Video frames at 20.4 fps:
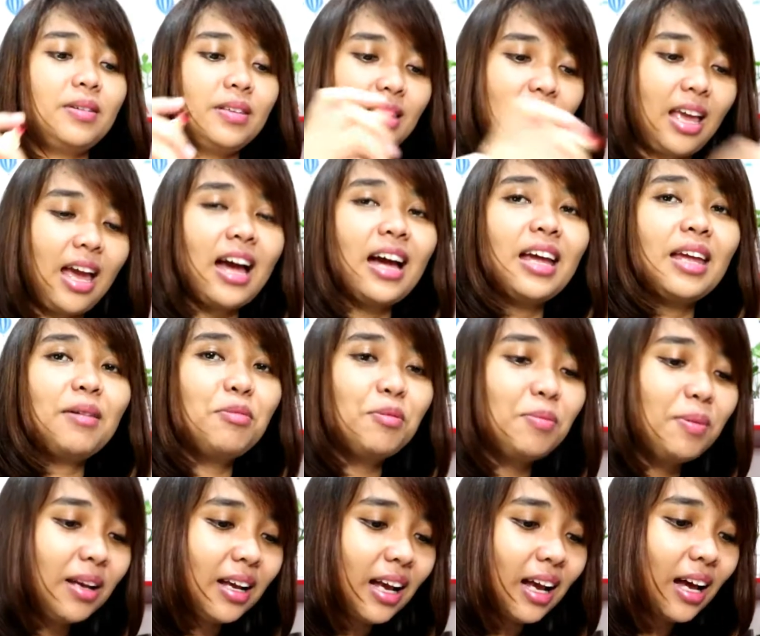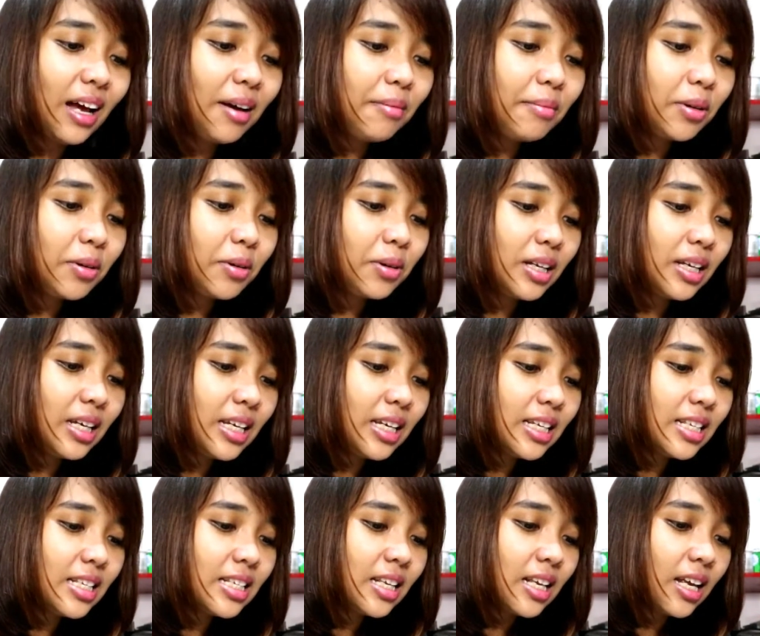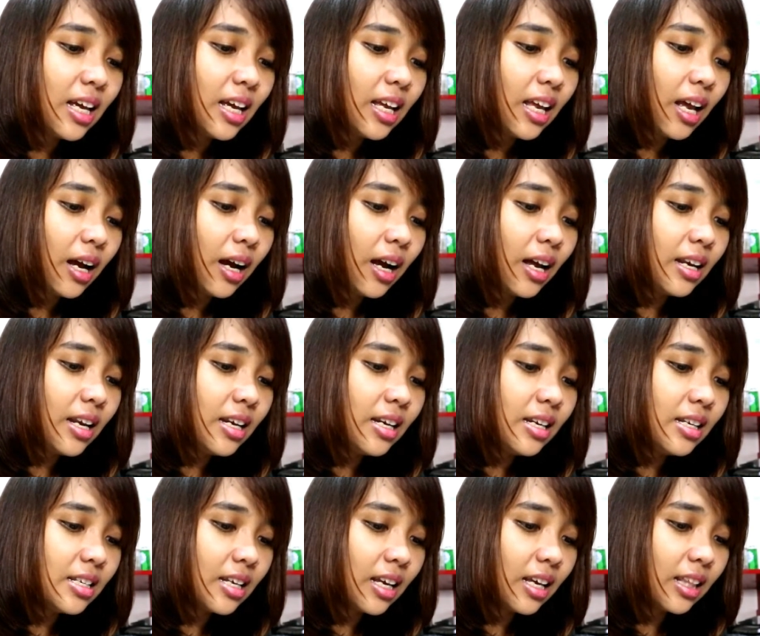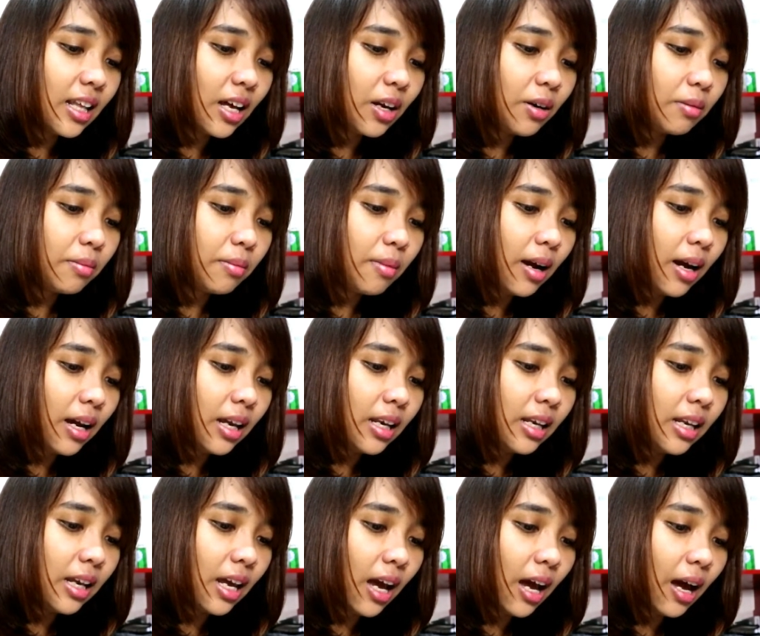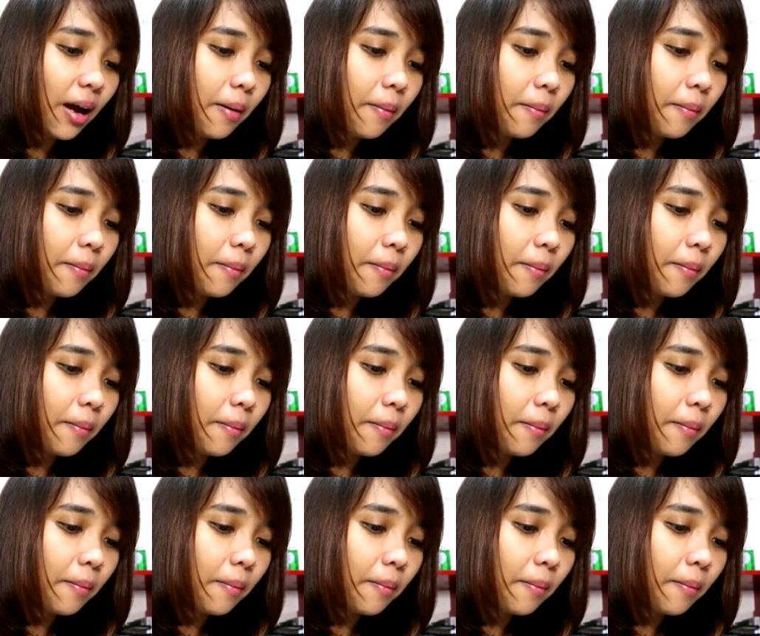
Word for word: ya ibu Pika menulis yang ada di sekitar rumah ini ya